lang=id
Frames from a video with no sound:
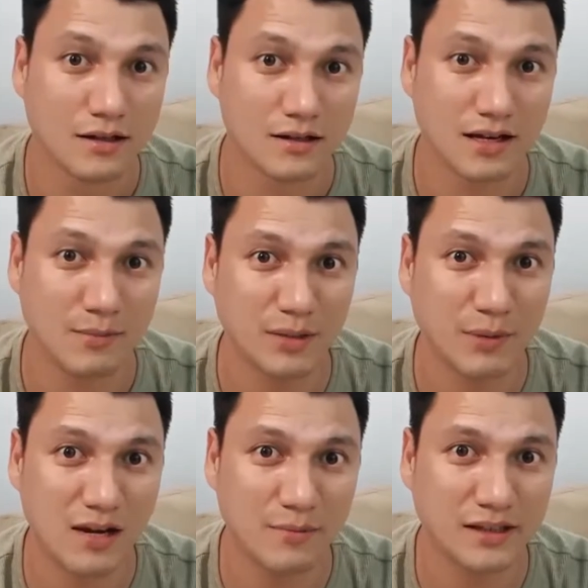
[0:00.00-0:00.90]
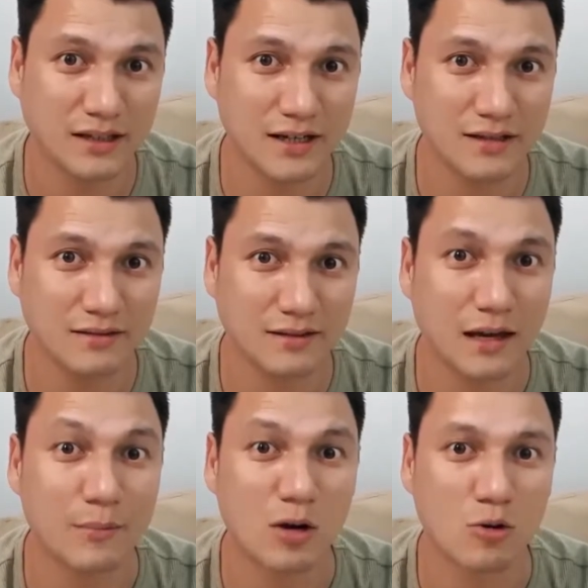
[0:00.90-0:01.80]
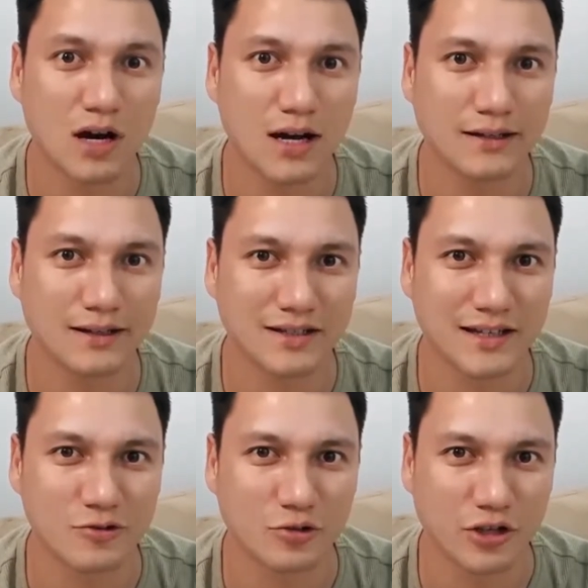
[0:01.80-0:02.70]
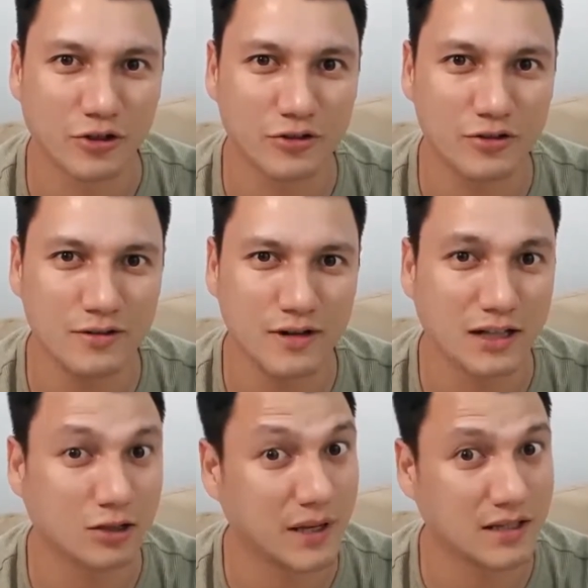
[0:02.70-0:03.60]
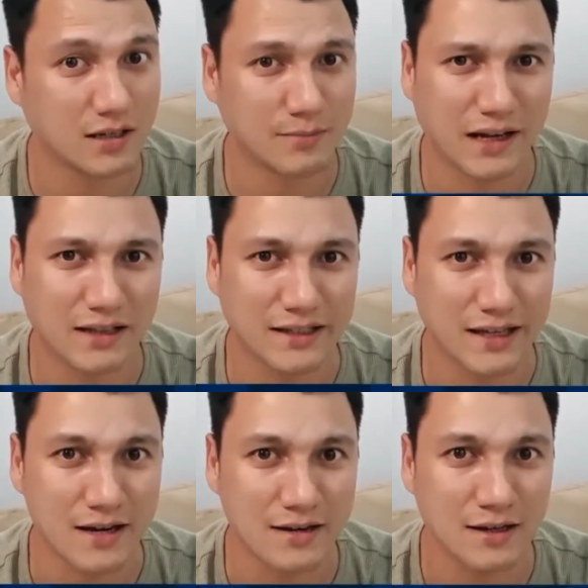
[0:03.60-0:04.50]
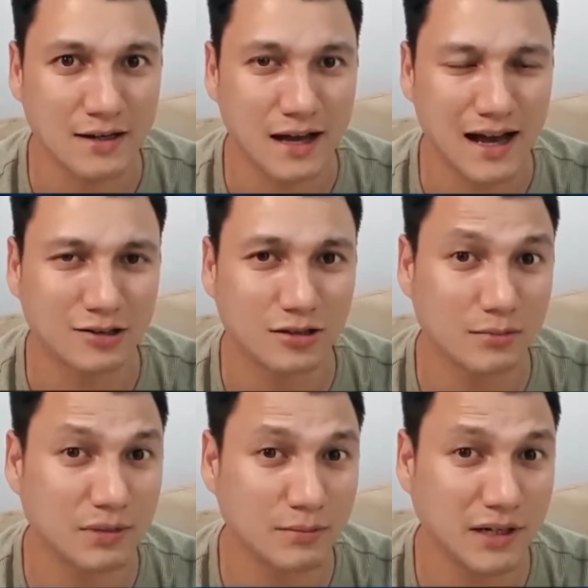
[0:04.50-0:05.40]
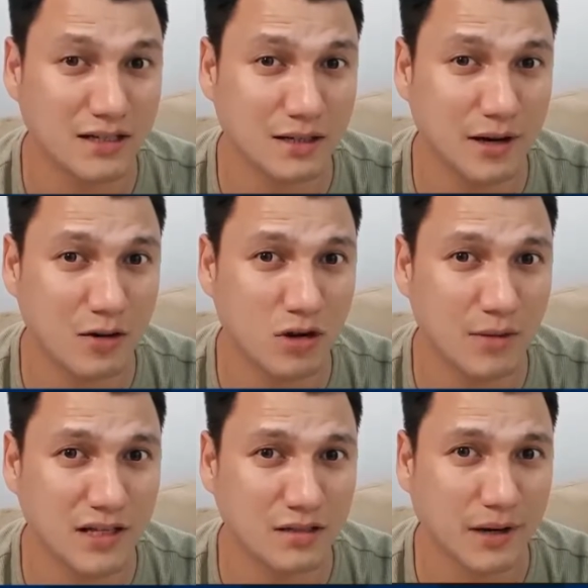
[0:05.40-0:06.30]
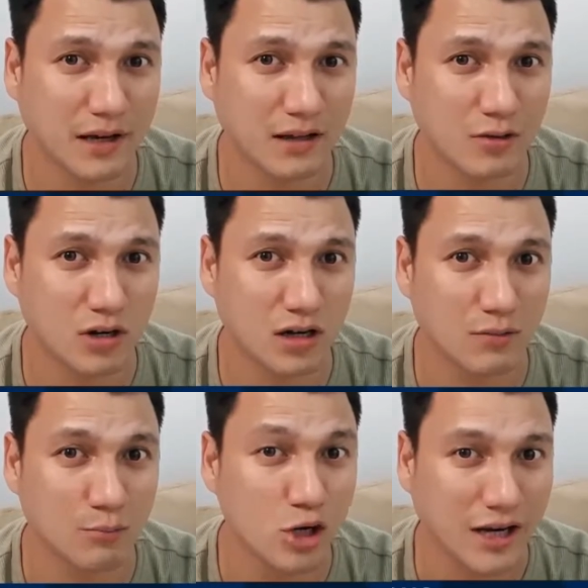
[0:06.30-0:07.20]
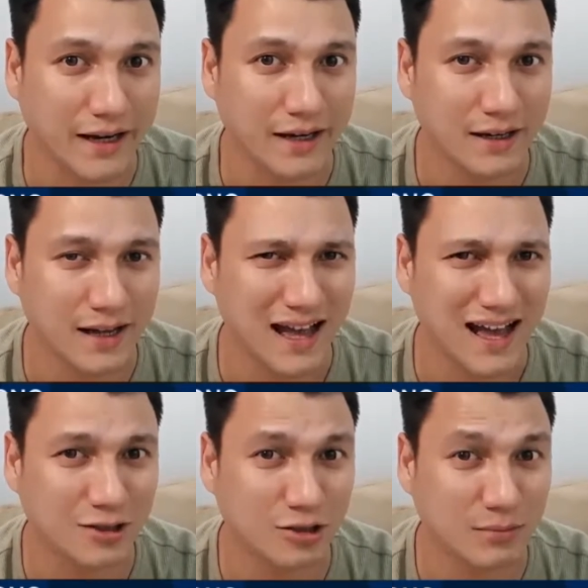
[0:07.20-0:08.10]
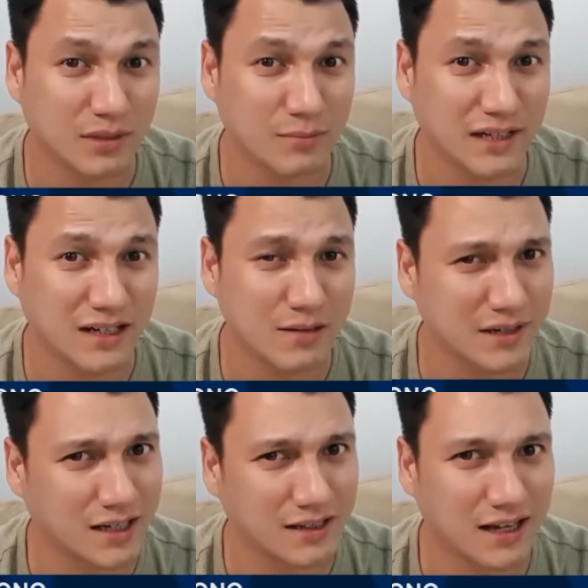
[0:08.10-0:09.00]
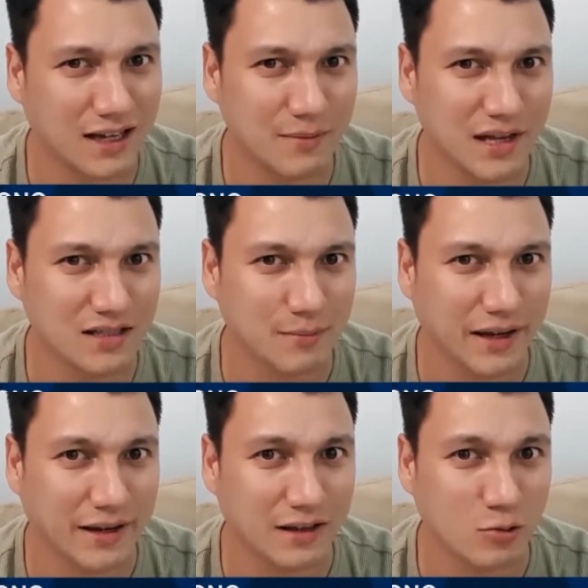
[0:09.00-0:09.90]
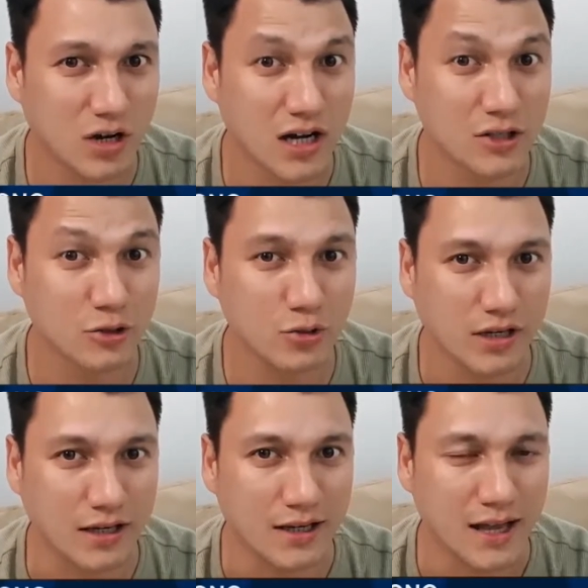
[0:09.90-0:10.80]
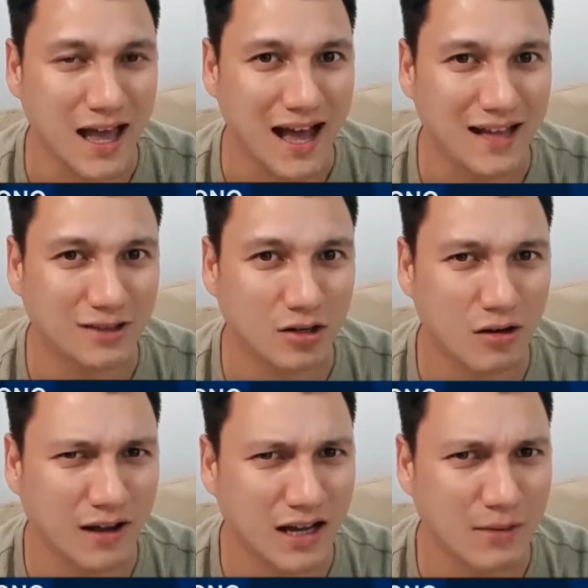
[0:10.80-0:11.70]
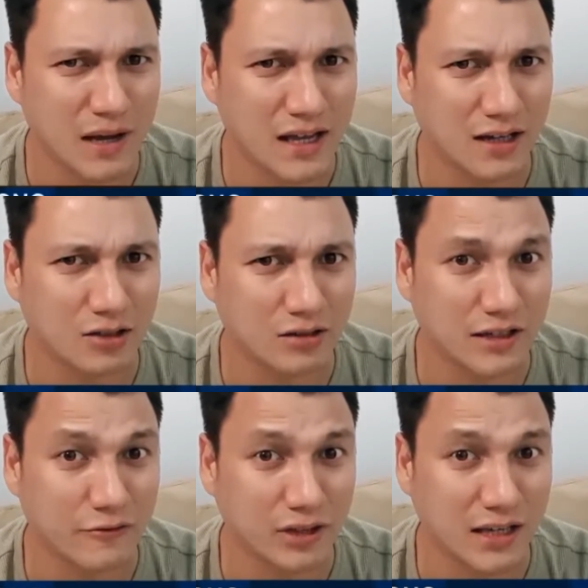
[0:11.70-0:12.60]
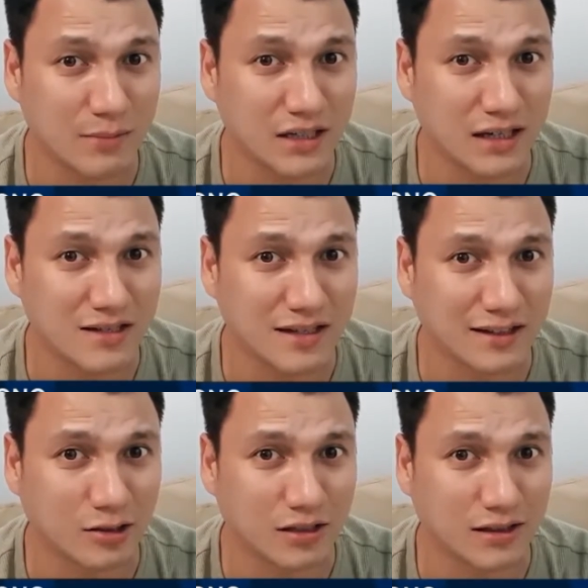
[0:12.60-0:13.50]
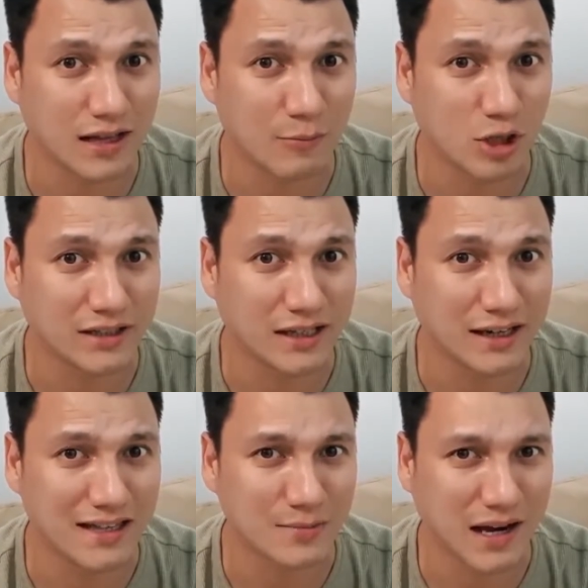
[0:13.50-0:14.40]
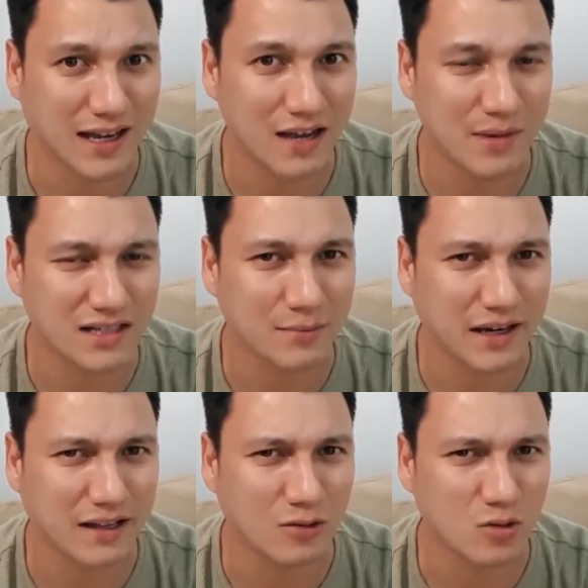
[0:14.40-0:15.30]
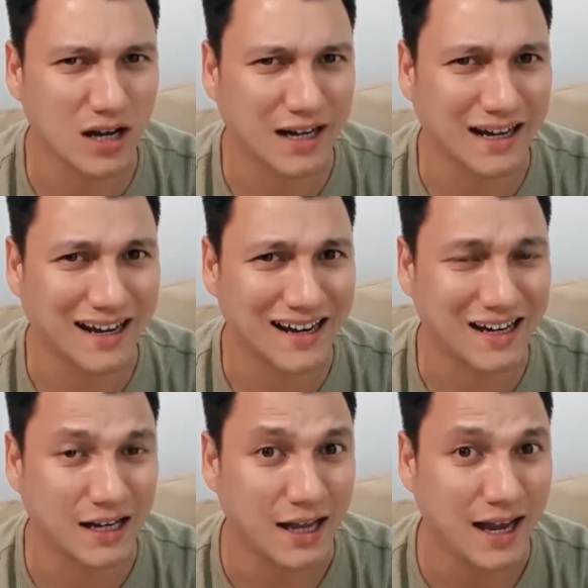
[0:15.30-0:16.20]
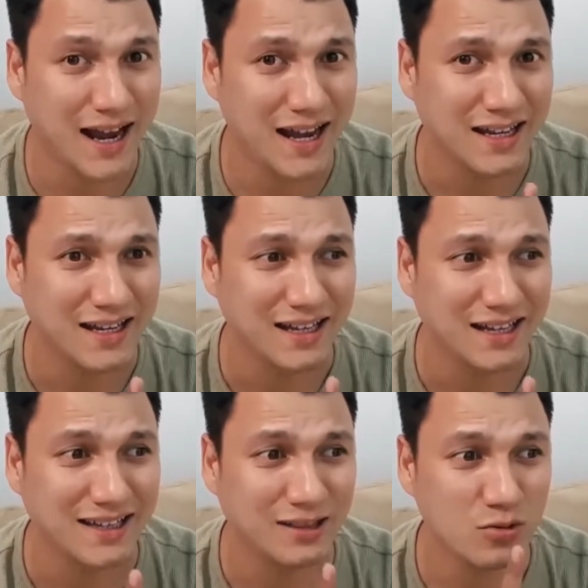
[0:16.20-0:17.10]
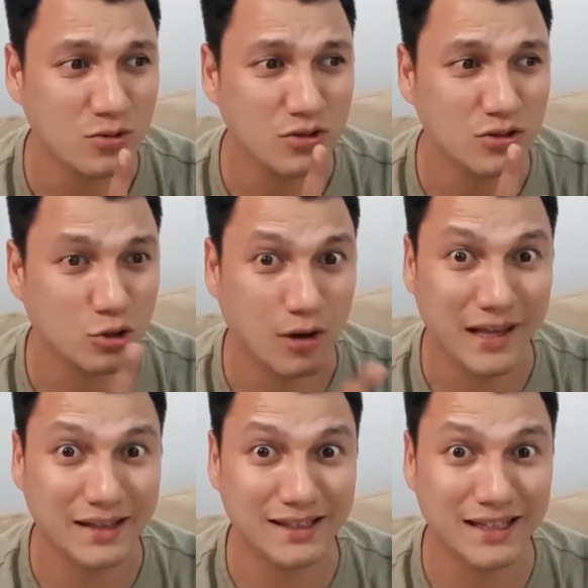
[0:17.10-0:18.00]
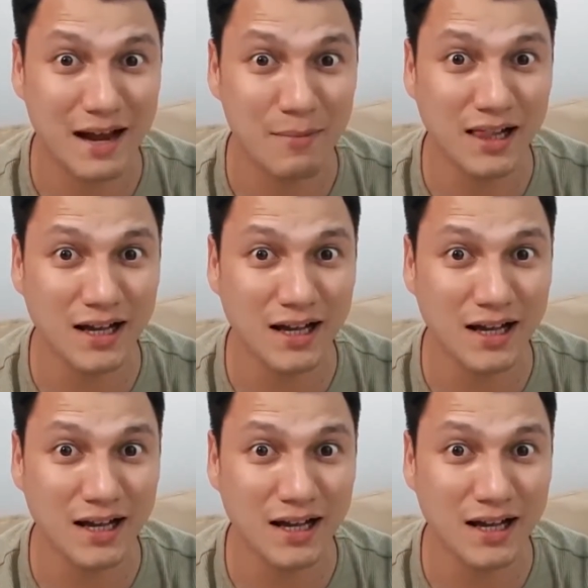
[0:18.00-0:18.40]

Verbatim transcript: Selamat malam internet, nama gue Christian Sugiono atau biasa dipanggil Tian atau teman-teman SMA gue biasa manggil gue Bule atau teman-teman yang lebih dekat lagi biasa manggil gue Sugi atau orang kebanyakan nonton infotainment dan sinetron dan tabloid dan lain sebagainya biasa manggil gue kadang-kadang eh itu suaminya Titi Kamal